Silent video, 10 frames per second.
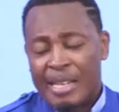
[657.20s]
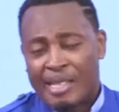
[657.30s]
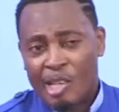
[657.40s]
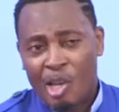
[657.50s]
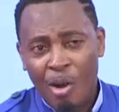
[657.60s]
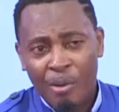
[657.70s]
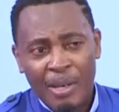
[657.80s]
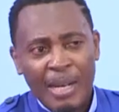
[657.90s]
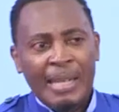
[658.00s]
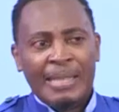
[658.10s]
cette saison,
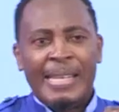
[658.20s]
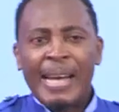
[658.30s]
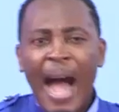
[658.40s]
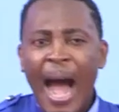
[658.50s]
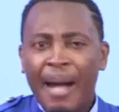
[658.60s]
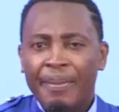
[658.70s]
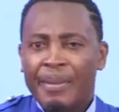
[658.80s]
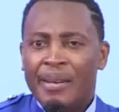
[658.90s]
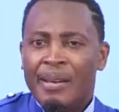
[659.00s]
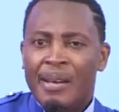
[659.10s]
dira
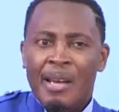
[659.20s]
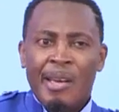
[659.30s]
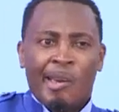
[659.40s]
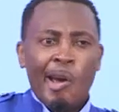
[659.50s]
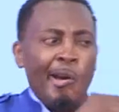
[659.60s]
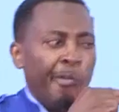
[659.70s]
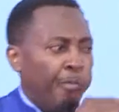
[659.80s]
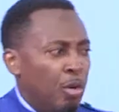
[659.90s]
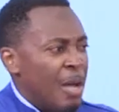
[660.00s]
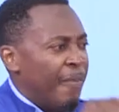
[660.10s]
que
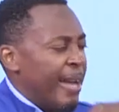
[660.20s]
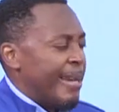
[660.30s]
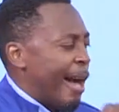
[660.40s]
vous devez,